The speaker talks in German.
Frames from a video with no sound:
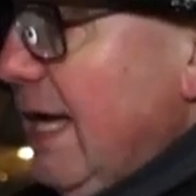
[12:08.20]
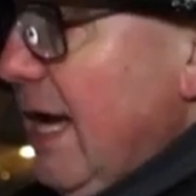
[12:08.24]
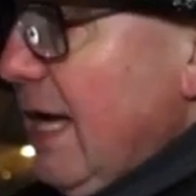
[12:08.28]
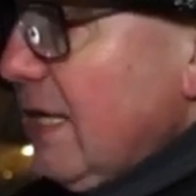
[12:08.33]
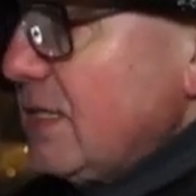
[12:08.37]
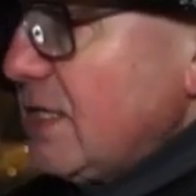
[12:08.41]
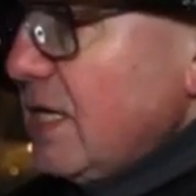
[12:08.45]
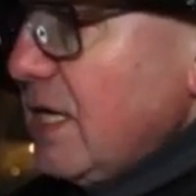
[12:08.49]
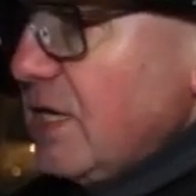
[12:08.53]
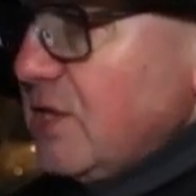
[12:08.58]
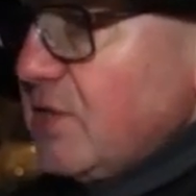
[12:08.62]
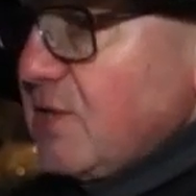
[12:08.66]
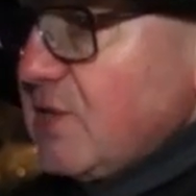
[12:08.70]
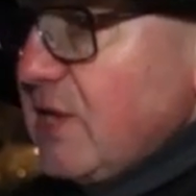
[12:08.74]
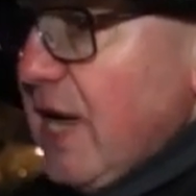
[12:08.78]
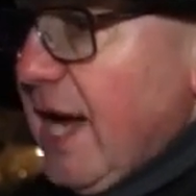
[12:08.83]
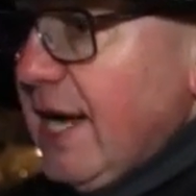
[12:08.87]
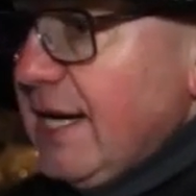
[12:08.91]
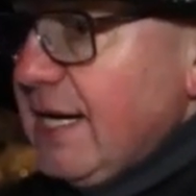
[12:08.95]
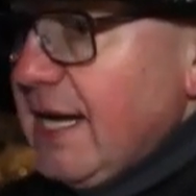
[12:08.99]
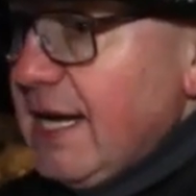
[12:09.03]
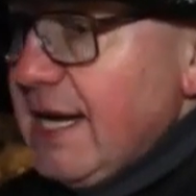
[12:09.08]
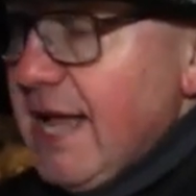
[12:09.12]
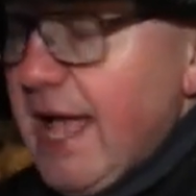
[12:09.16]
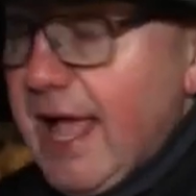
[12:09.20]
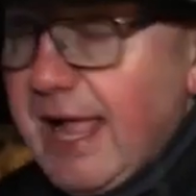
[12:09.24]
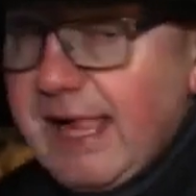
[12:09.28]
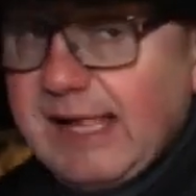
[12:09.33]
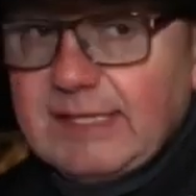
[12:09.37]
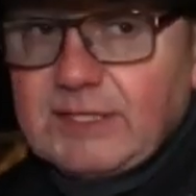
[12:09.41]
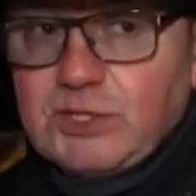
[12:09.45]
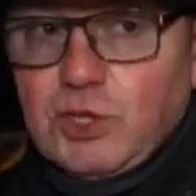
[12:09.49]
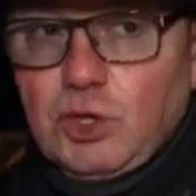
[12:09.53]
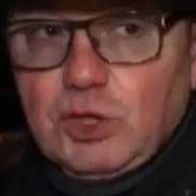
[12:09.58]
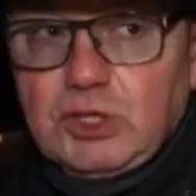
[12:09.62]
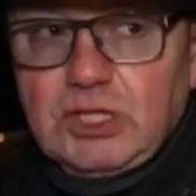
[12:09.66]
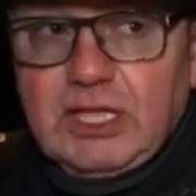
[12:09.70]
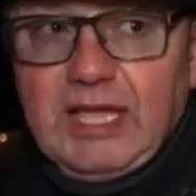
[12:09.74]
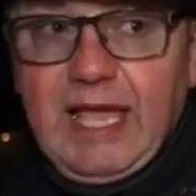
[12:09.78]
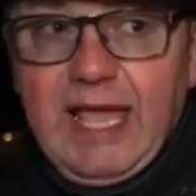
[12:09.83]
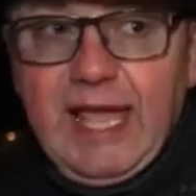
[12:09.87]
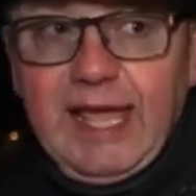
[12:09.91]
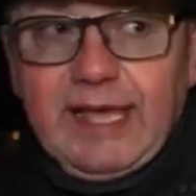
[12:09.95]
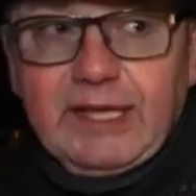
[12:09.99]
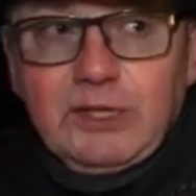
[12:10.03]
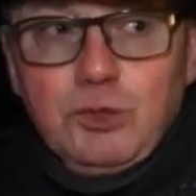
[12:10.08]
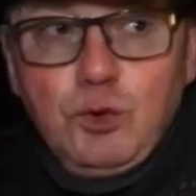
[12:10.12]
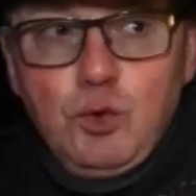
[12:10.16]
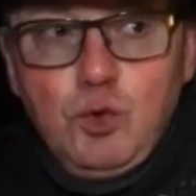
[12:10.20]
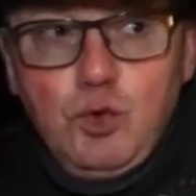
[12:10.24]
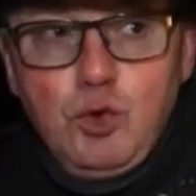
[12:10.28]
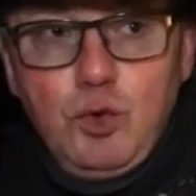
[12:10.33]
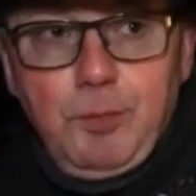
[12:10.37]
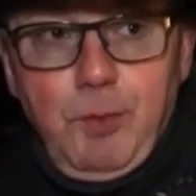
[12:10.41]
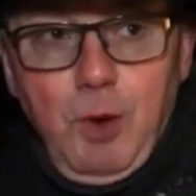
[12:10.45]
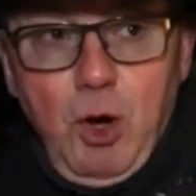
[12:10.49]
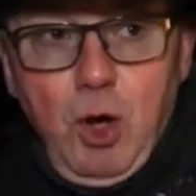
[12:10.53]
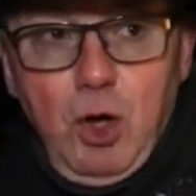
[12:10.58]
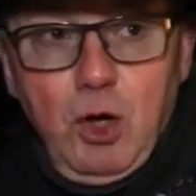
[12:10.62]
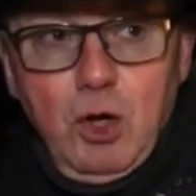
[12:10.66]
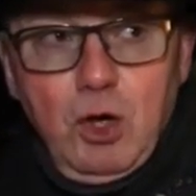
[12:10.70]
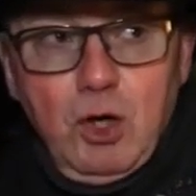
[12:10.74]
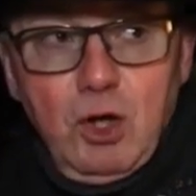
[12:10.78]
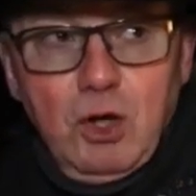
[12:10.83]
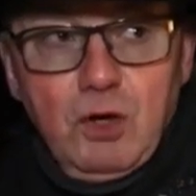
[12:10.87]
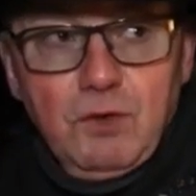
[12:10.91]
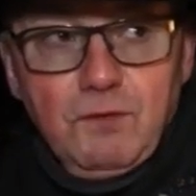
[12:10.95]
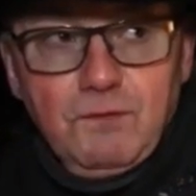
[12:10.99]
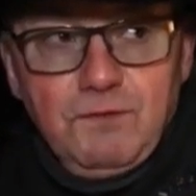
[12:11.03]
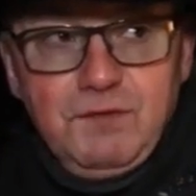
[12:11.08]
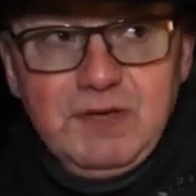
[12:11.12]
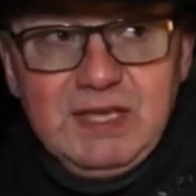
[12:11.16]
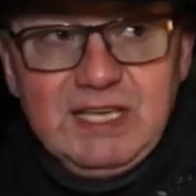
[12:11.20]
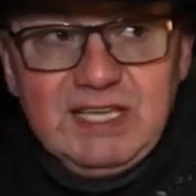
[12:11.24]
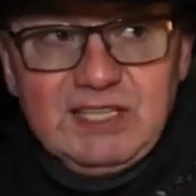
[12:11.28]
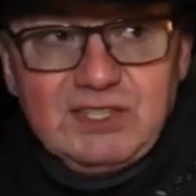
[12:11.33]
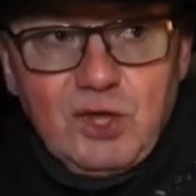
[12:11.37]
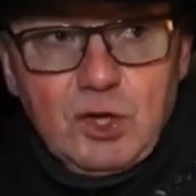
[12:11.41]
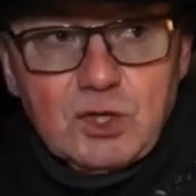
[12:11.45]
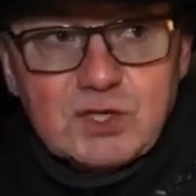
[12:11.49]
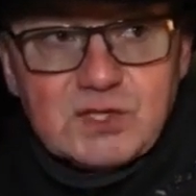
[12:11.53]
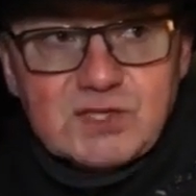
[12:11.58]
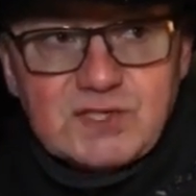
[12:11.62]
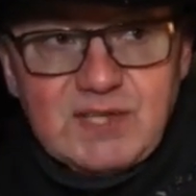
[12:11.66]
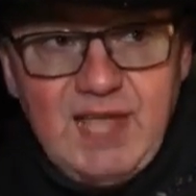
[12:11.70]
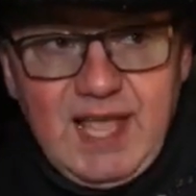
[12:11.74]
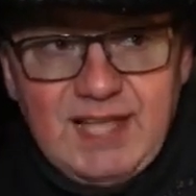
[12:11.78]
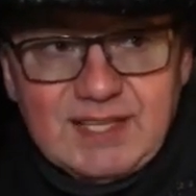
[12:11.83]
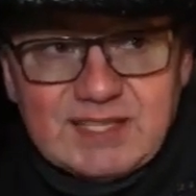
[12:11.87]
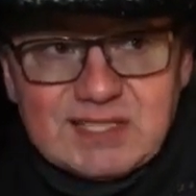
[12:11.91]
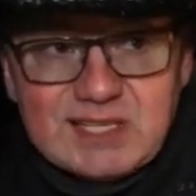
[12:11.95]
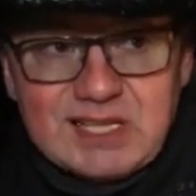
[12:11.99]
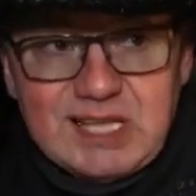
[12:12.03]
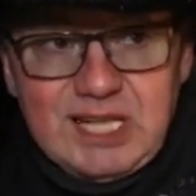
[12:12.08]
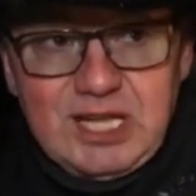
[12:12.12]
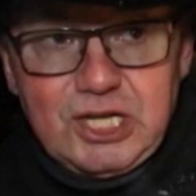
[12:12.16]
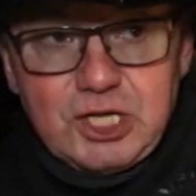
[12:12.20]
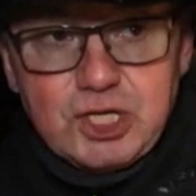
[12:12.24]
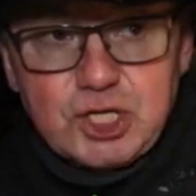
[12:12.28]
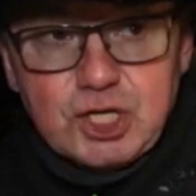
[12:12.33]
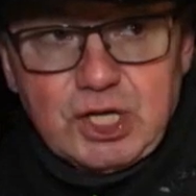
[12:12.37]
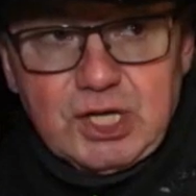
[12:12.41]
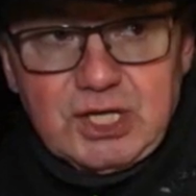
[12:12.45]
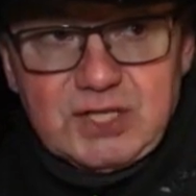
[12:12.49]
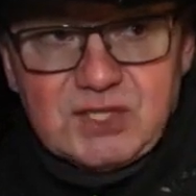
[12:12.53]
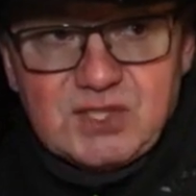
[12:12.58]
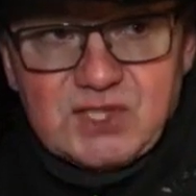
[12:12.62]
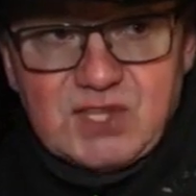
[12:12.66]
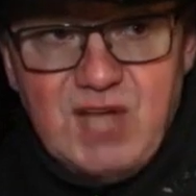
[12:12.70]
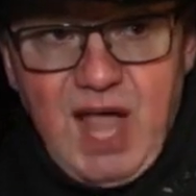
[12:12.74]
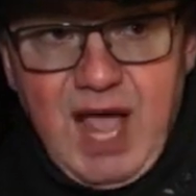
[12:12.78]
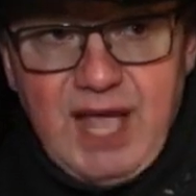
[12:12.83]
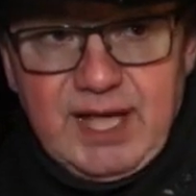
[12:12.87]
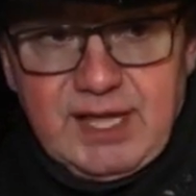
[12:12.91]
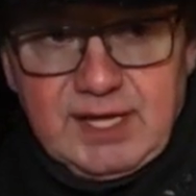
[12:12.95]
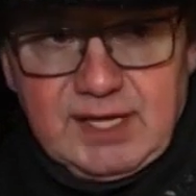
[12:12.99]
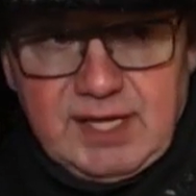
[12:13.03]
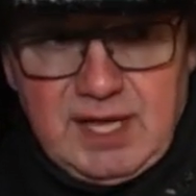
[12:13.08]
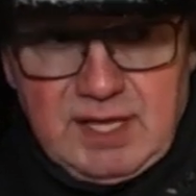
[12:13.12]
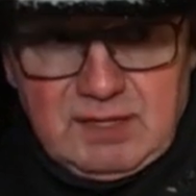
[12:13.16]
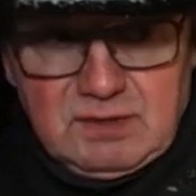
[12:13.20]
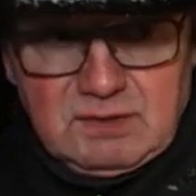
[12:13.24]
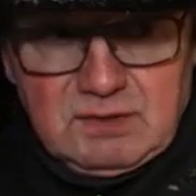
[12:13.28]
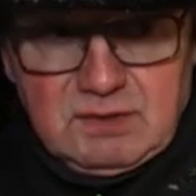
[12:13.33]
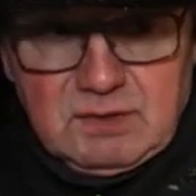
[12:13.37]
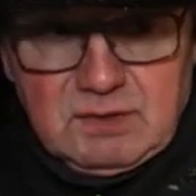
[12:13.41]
er sich seinen Eltern gegenüber widersetzlich gezeigt.